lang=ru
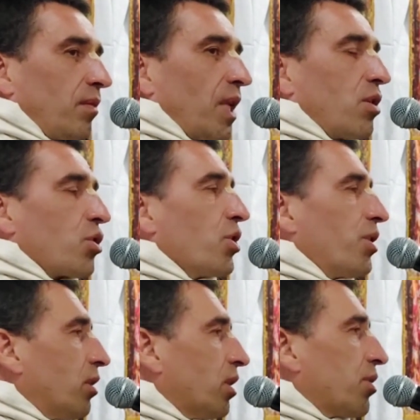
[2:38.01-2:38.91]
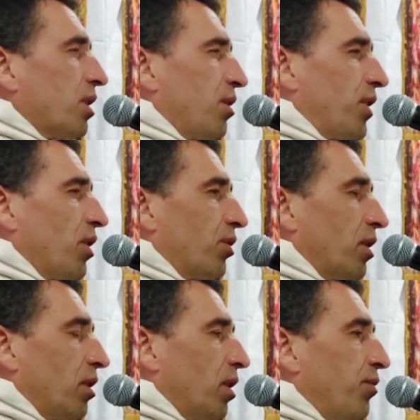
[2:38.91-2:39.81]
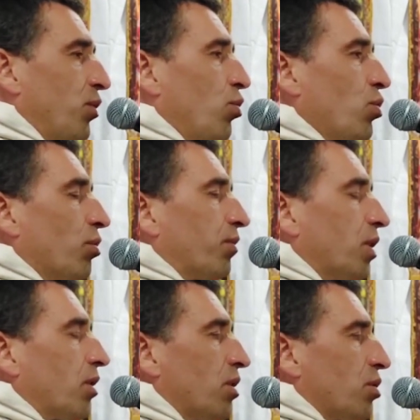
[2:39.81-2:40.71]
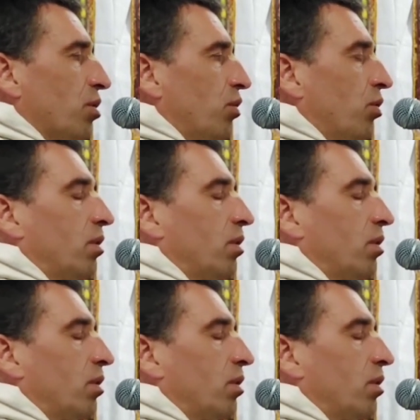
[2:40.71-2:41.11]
жить, так сказать, в Киртоне. А ведущий он в Киртоне живет.